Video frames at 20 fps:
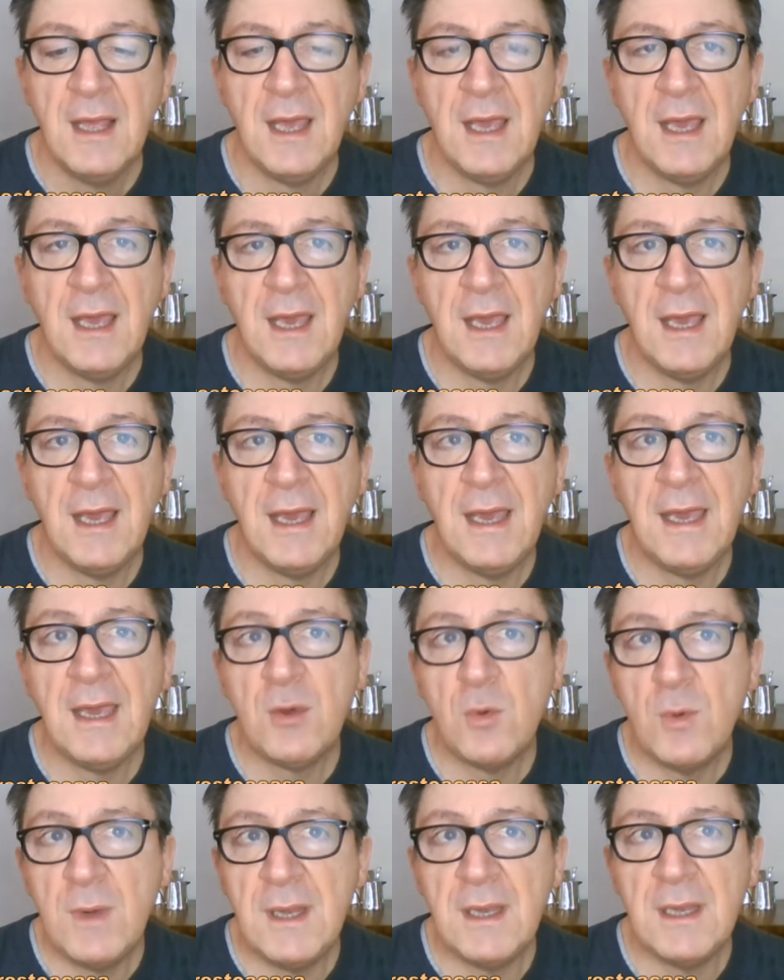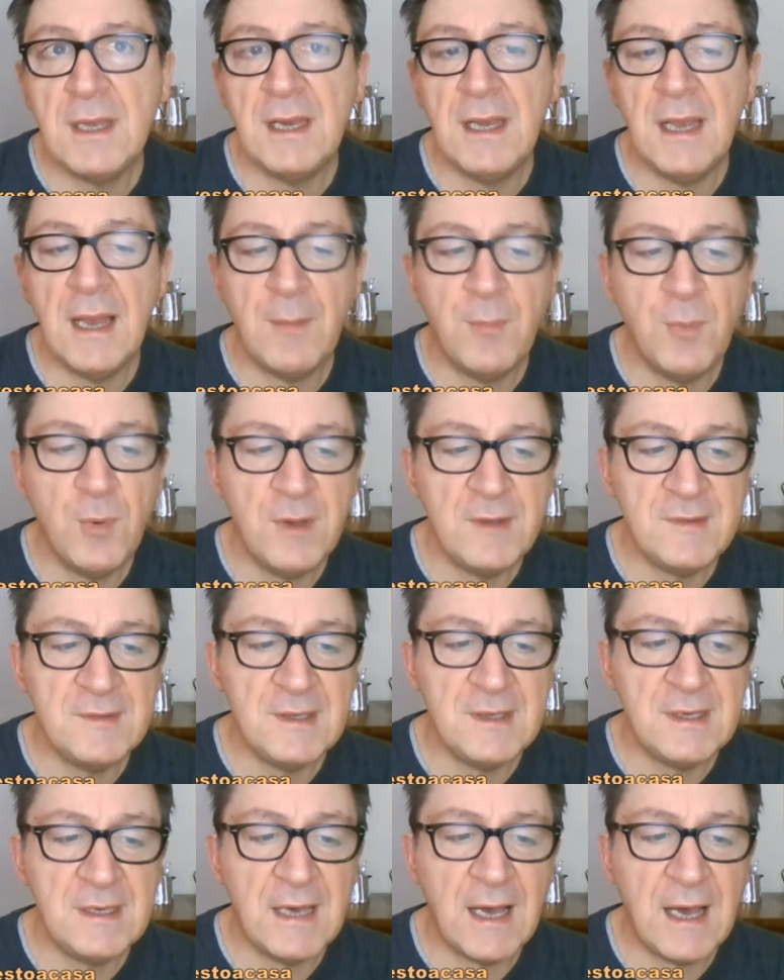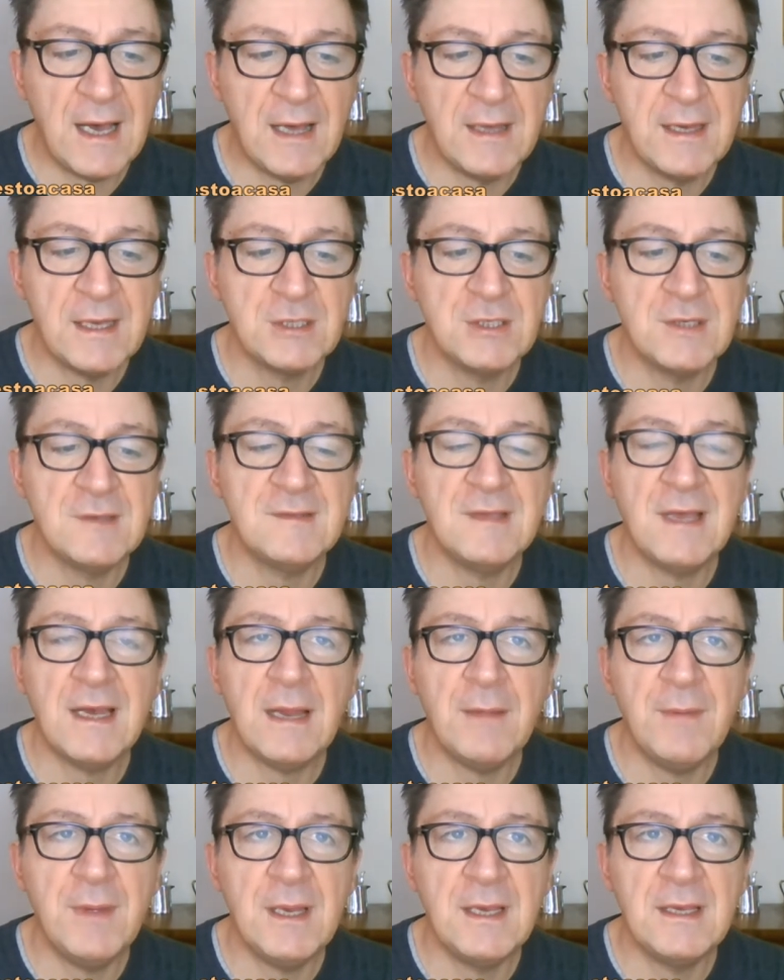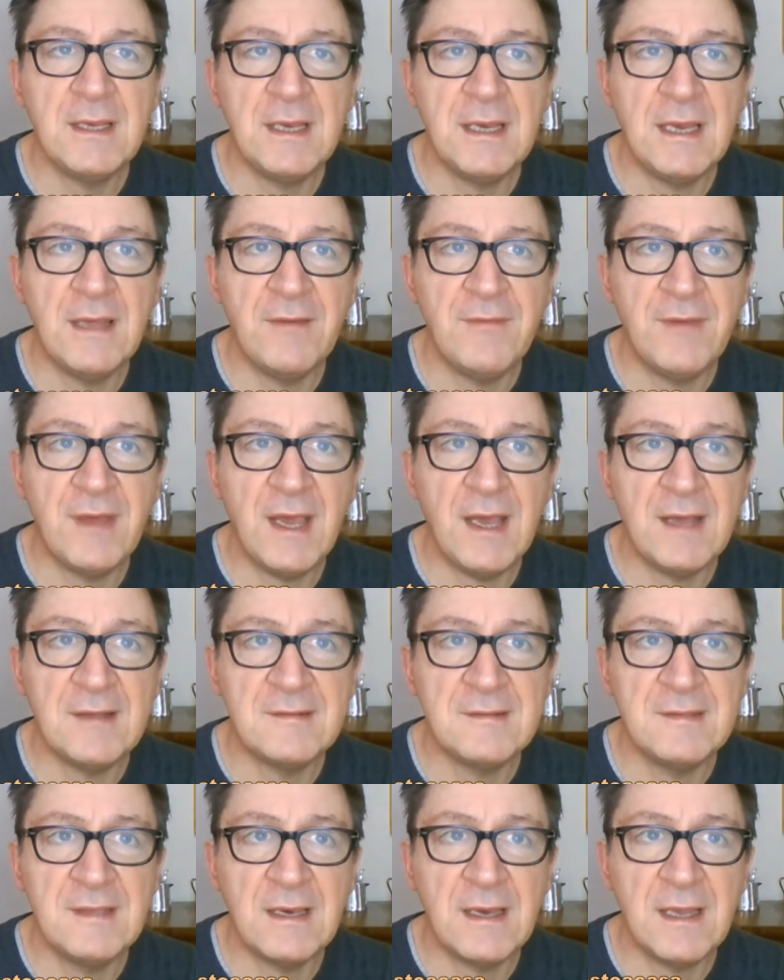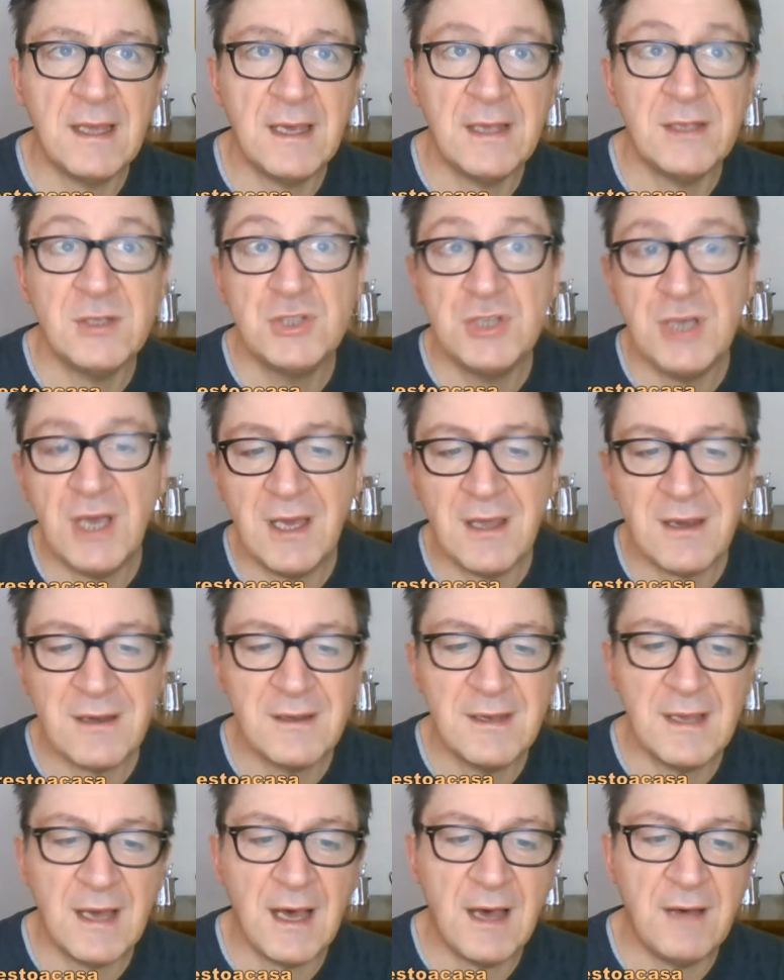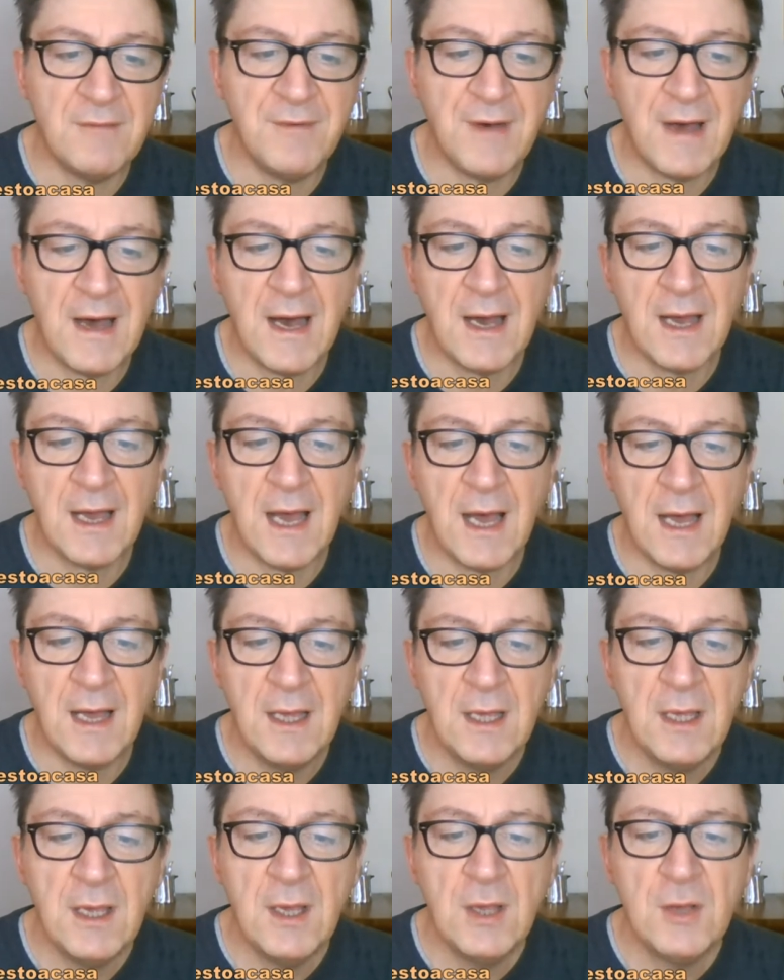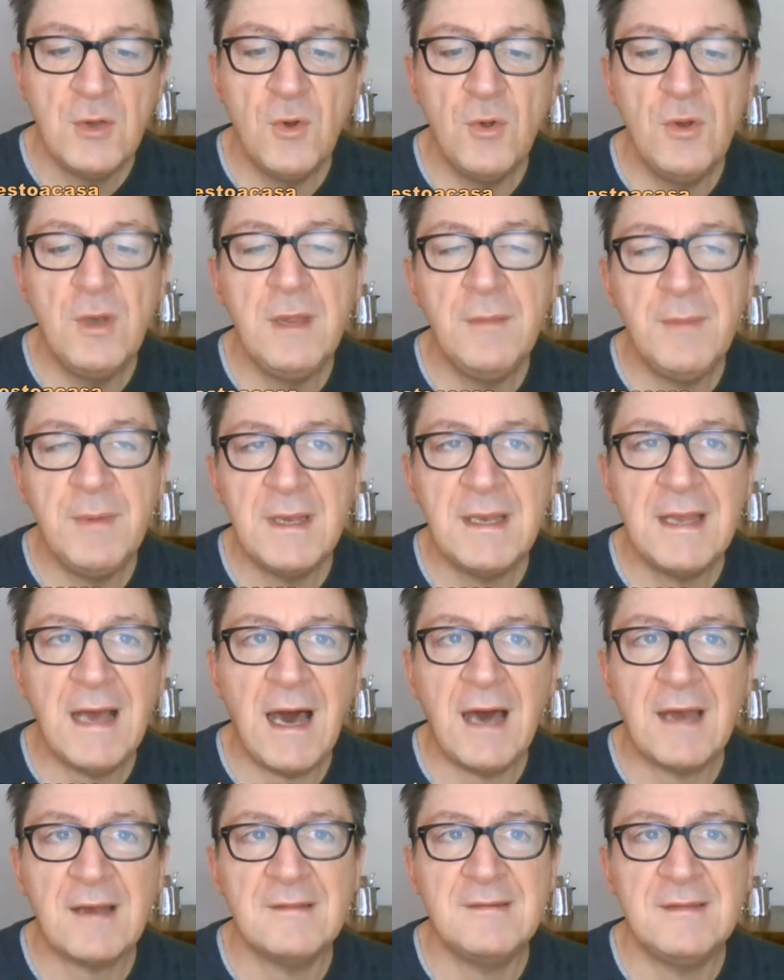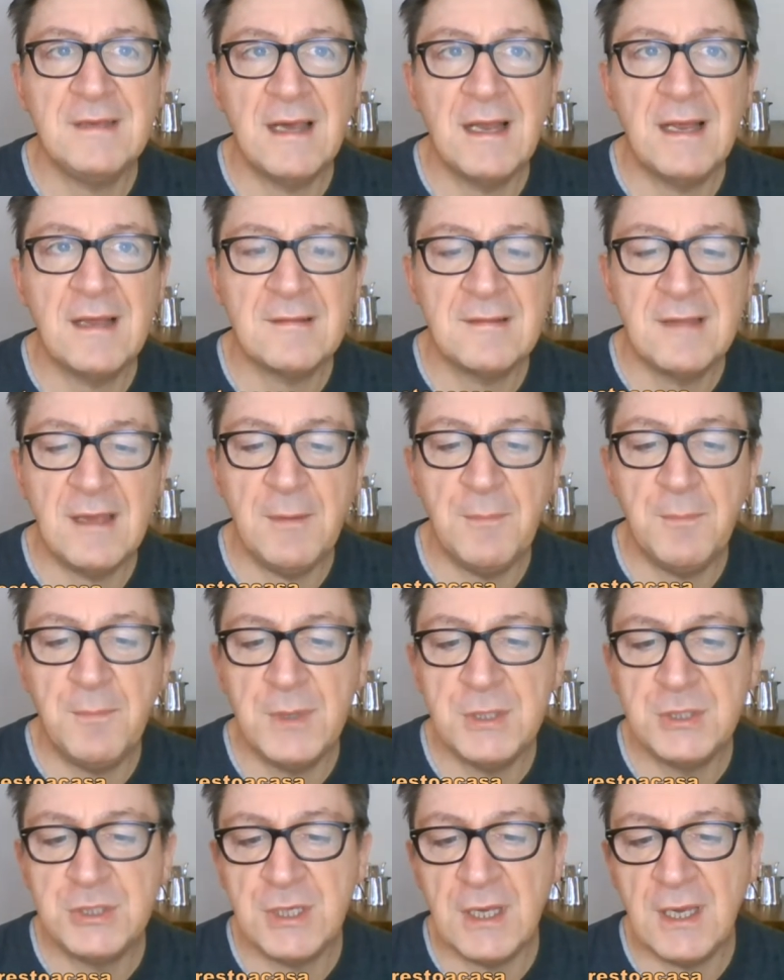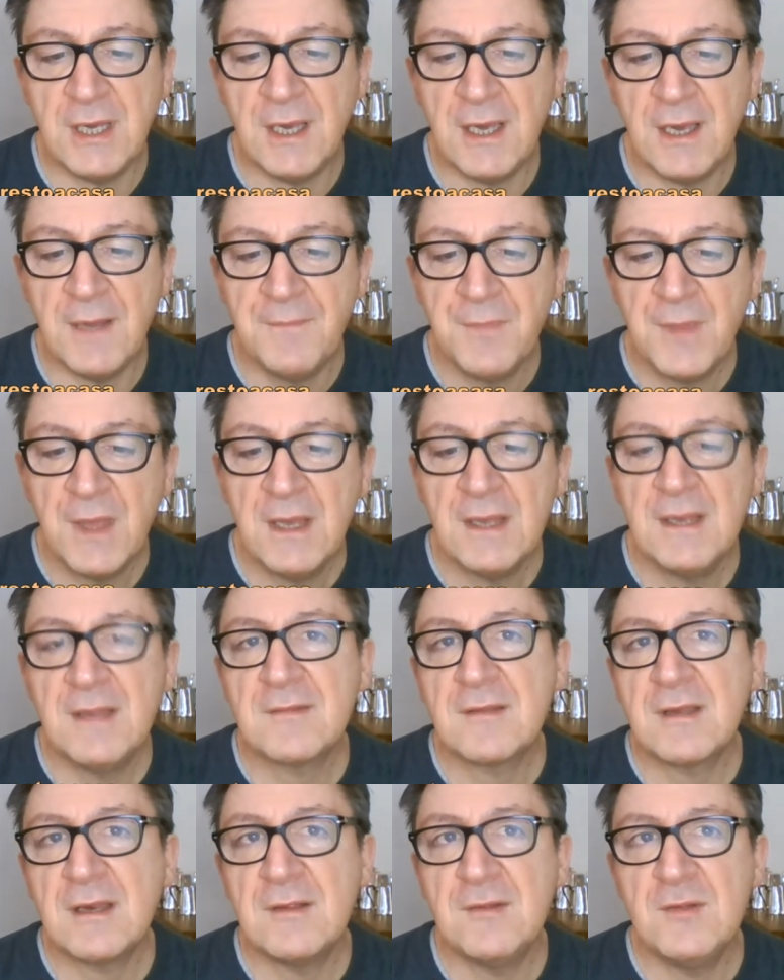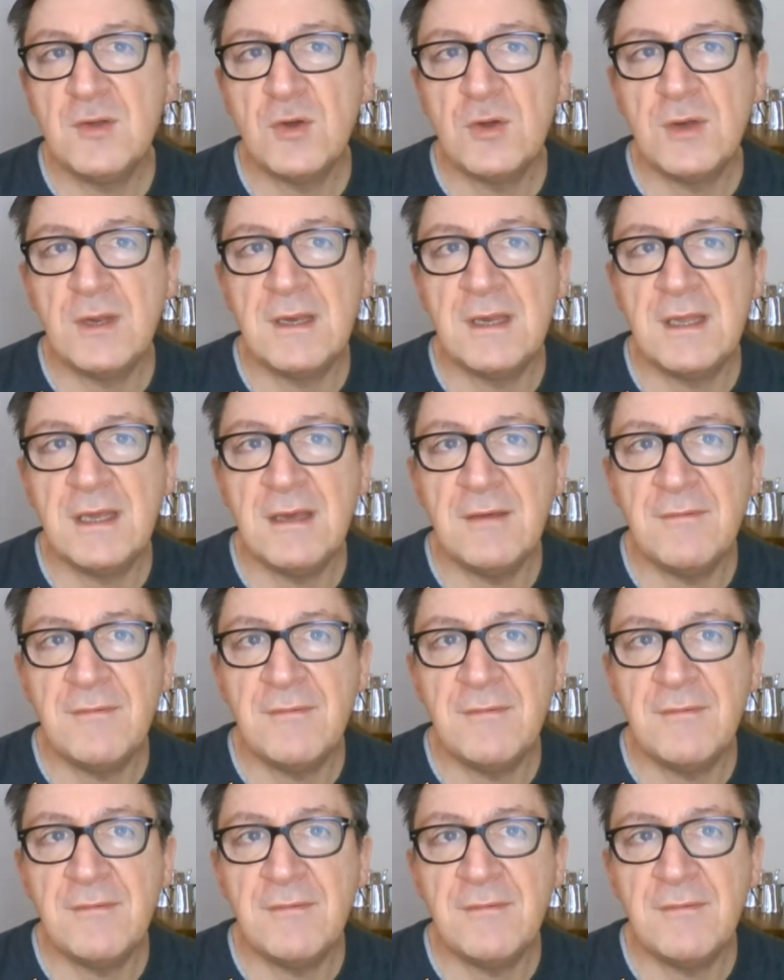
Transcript: E, e quindi la poesia necessariamente deve essere incerta, vaga, non limitarsi alla semplice descrizione di